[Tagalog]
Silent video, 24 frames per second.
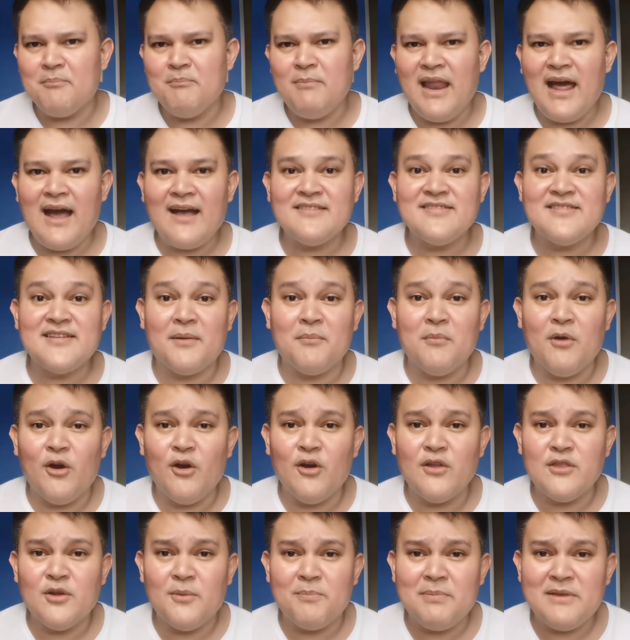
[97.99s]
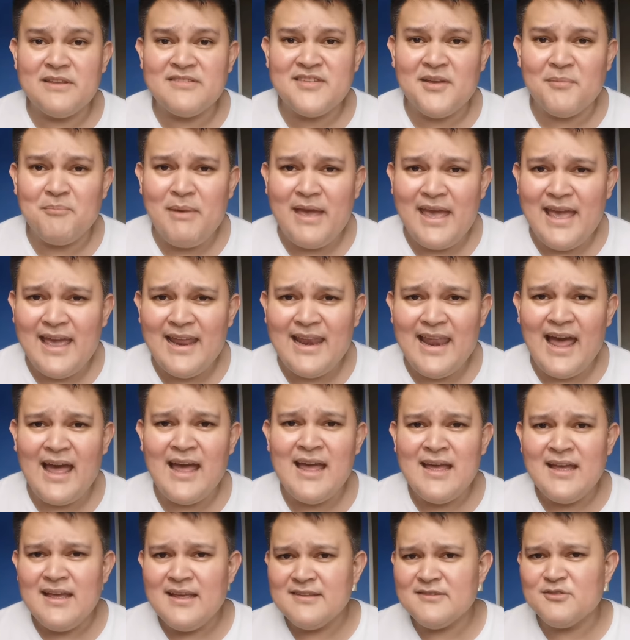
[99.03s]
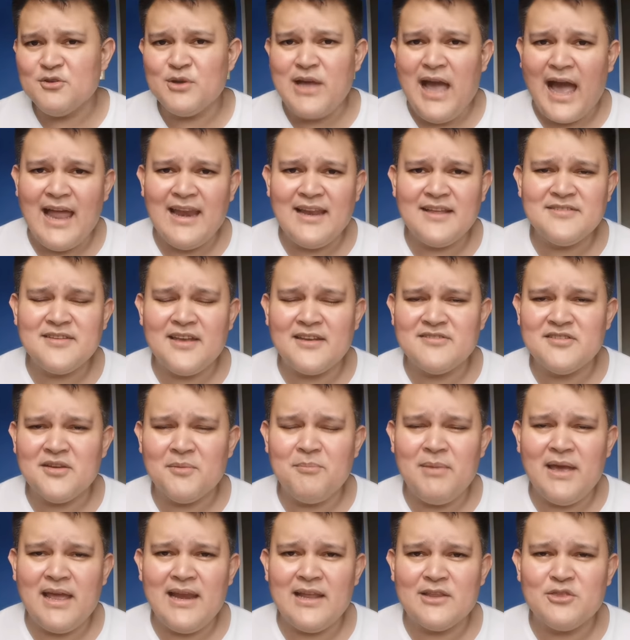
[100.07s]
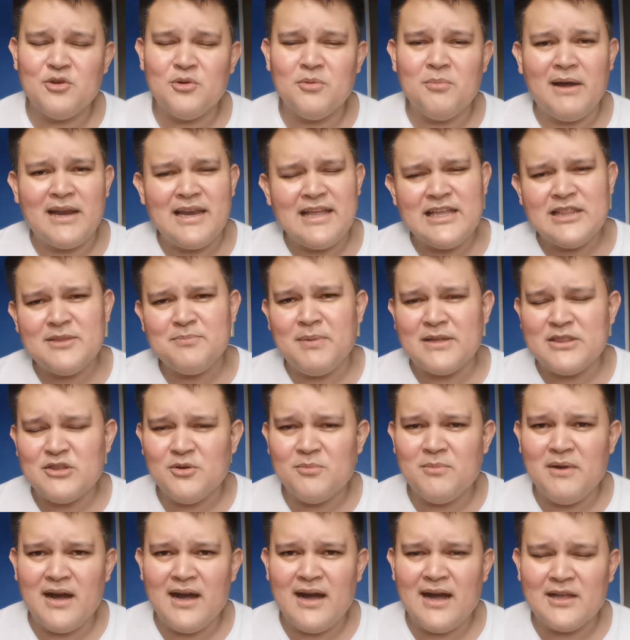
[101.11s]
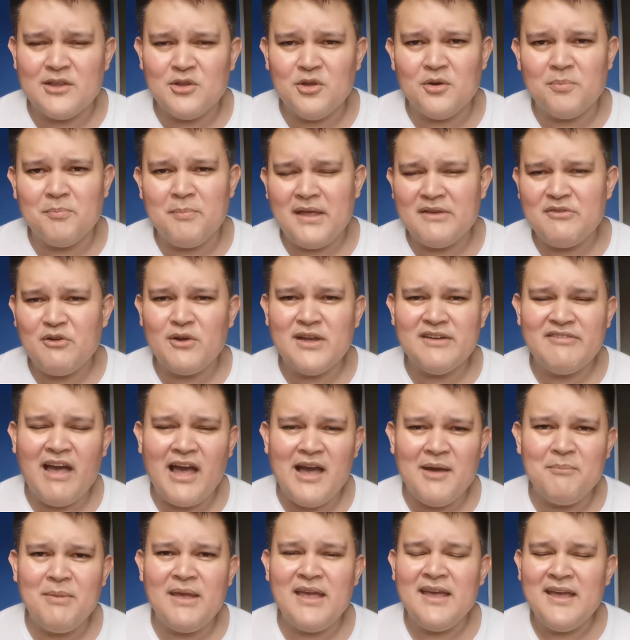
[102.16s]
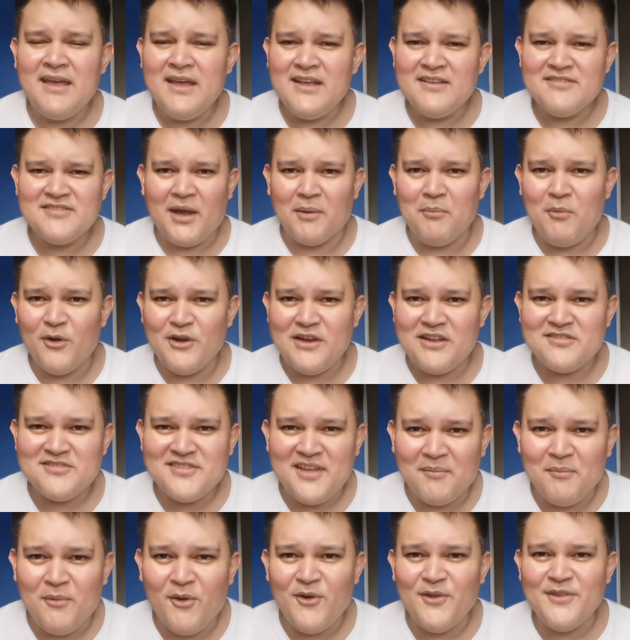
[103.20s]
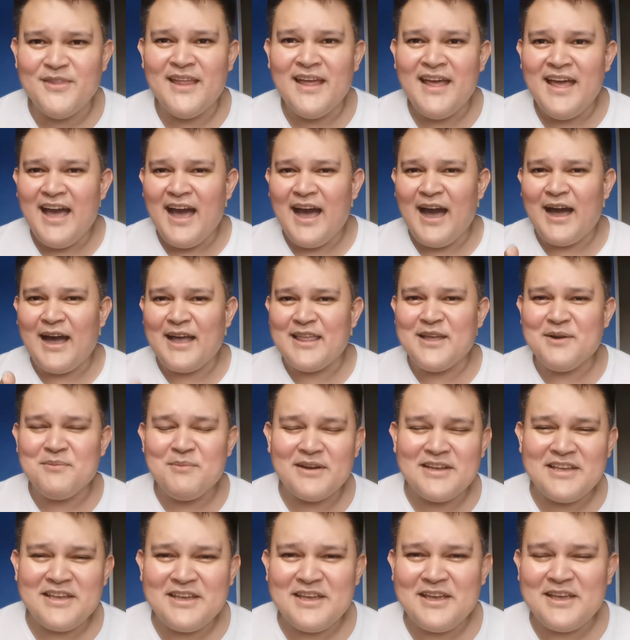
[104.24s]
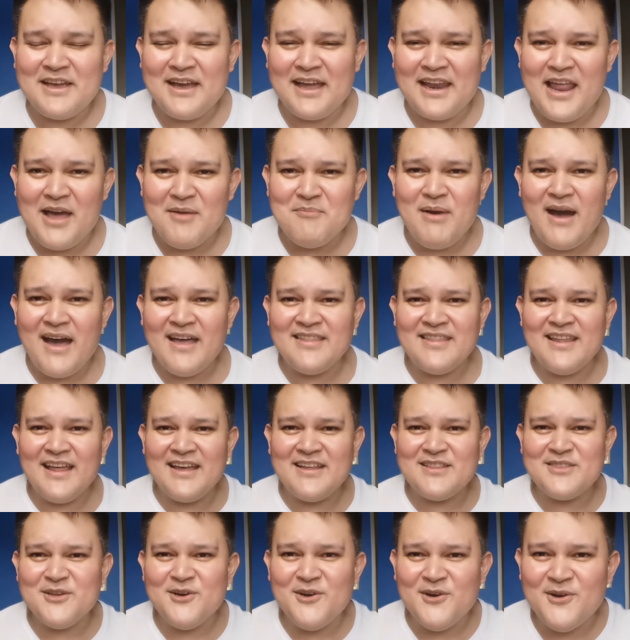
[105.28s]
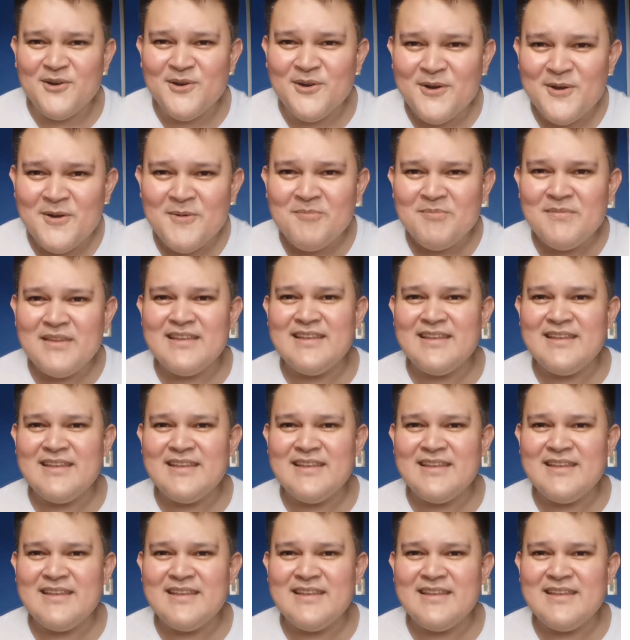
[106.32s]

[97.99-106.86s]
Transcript: the black salmon of Isabela. So galing sa Isabela to. Maliit pa to mga kadok pero grabe. Samon is samon. Ang kanya magiging kalaban na ito.